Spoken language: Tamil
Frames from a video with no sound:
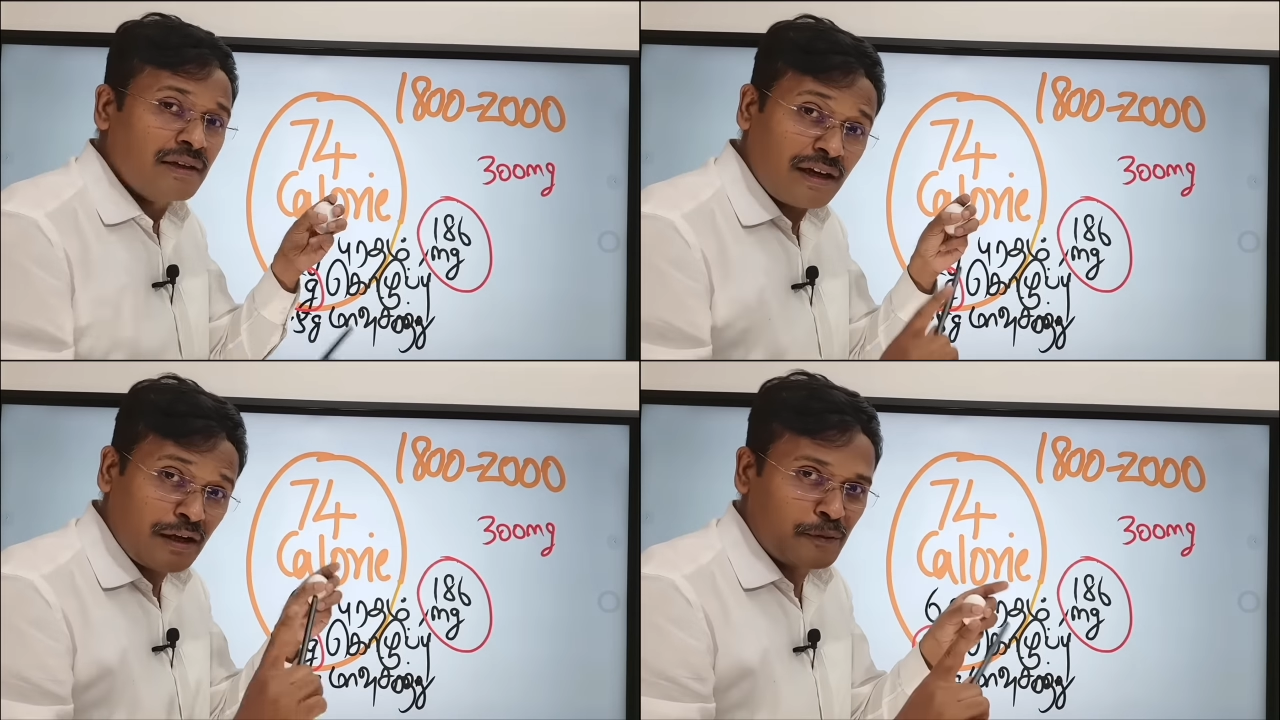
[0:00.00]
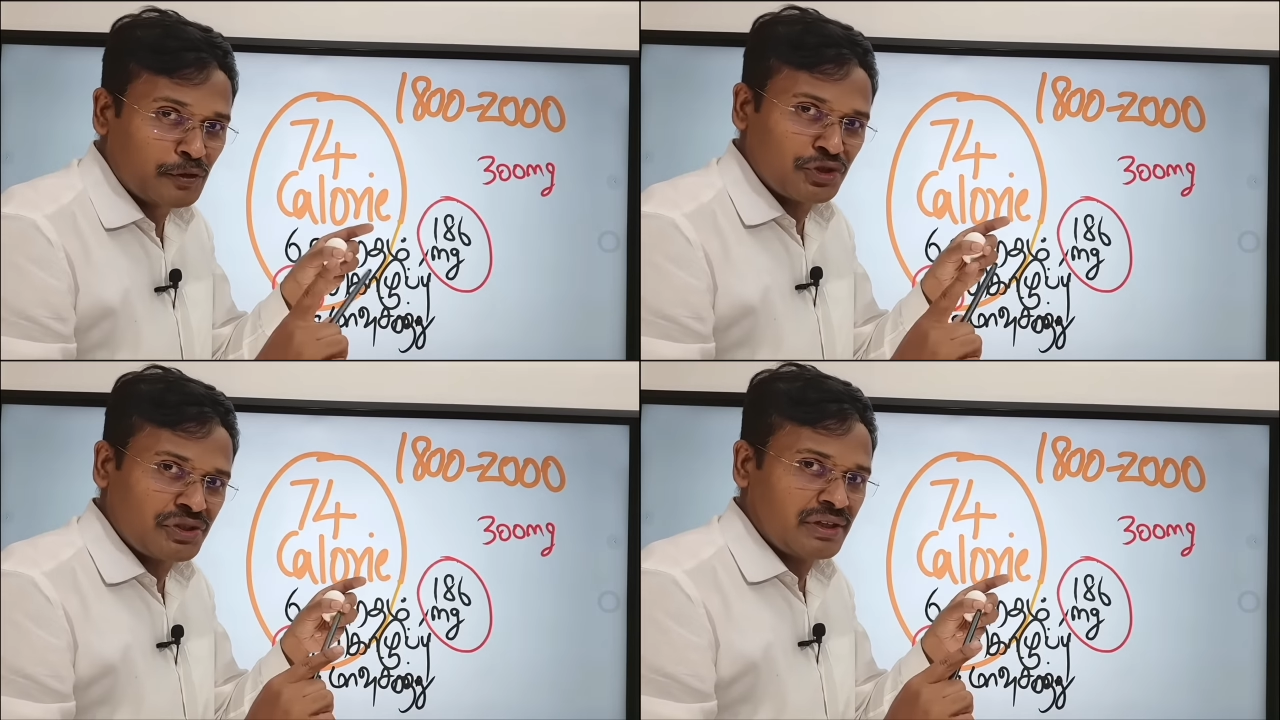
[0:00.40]
நல்லா
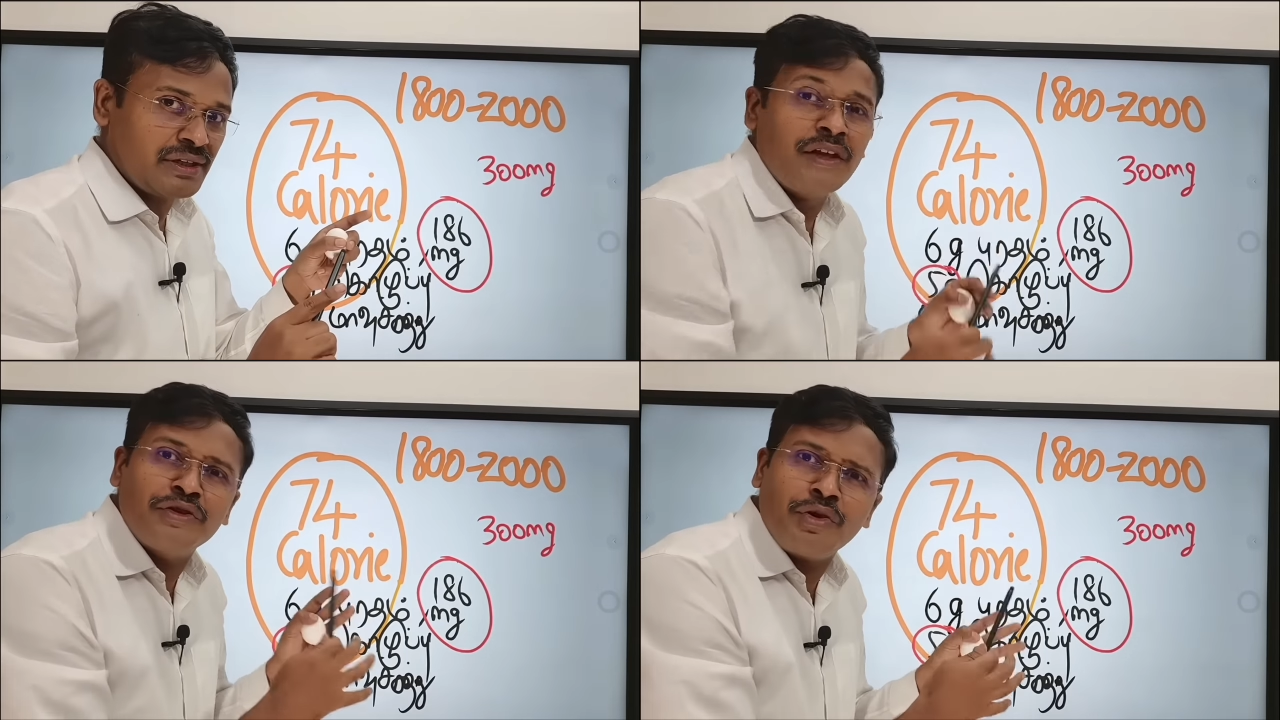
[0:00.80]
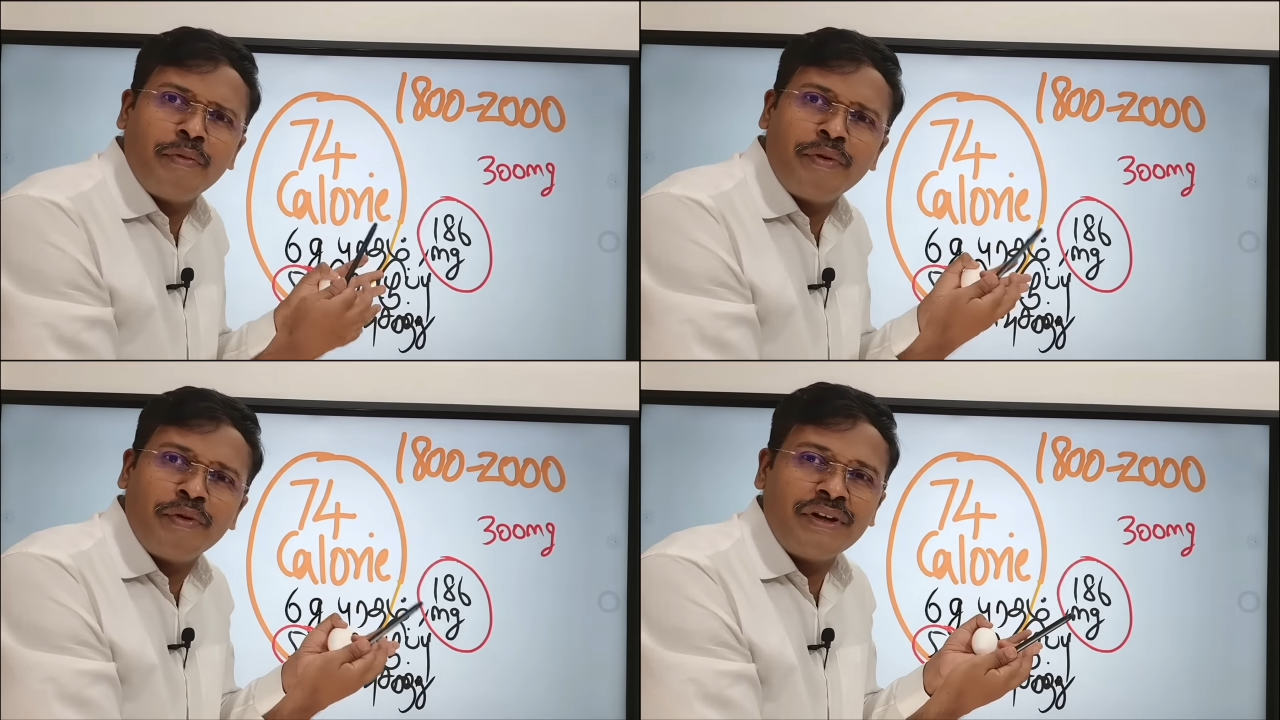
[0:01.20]
புரிஞ்சுக்கோங்க சோ
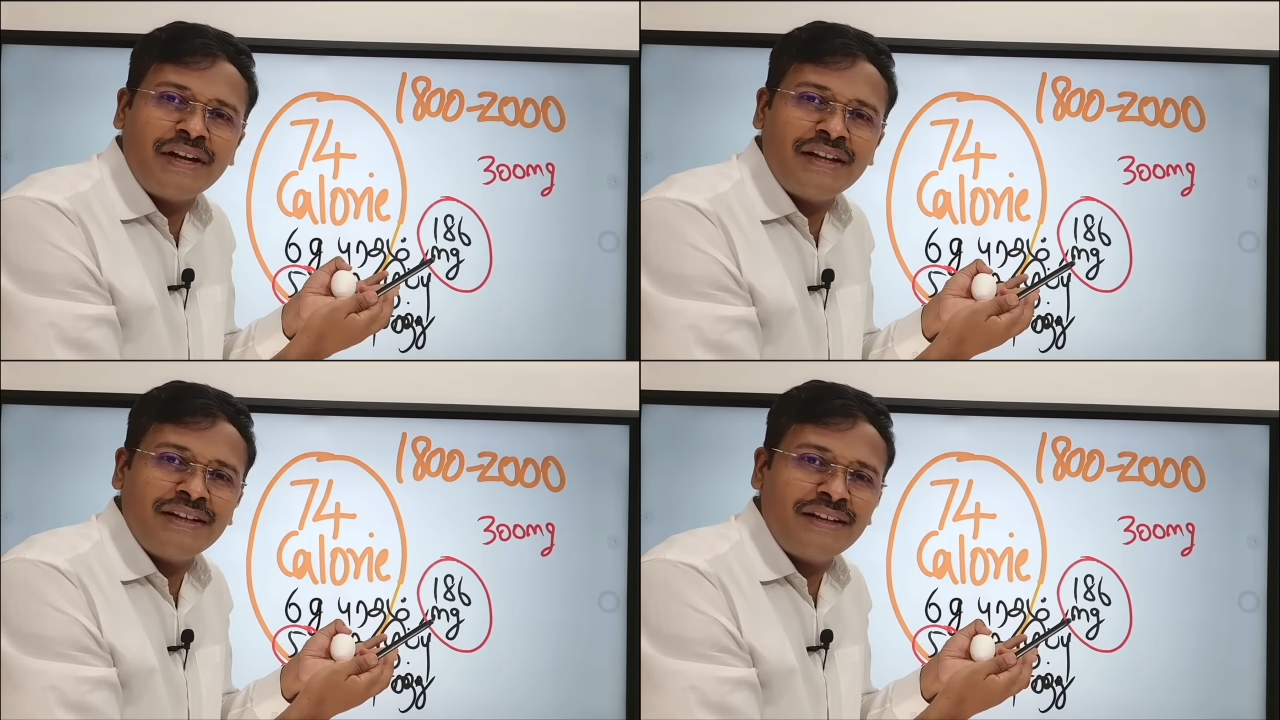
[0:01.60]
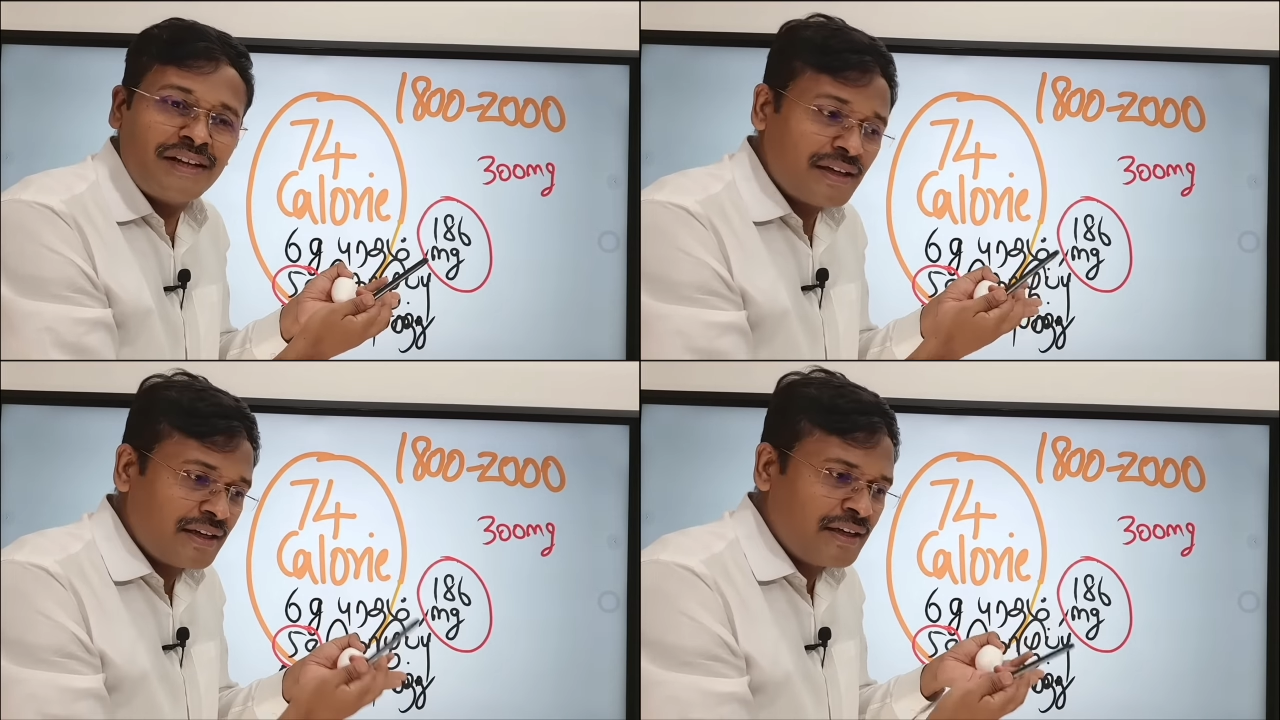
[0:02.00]
அப்போ நல்லா தானே
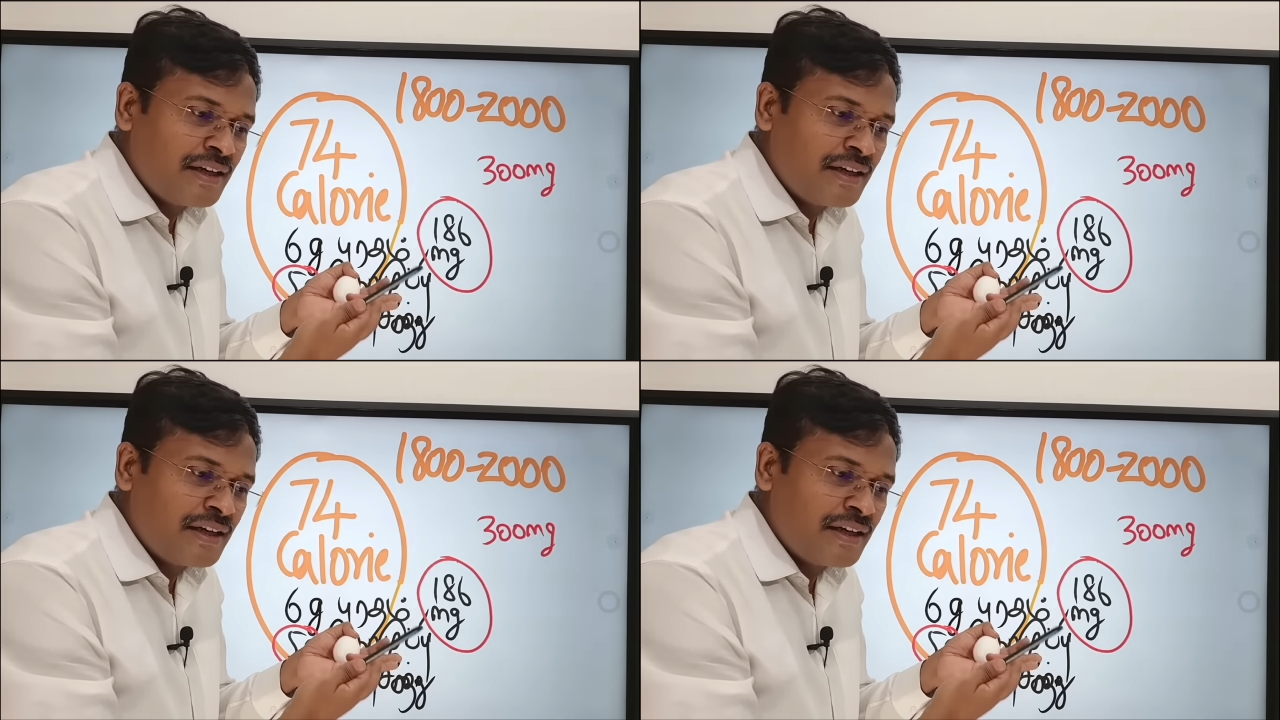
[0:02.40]
இருக்கு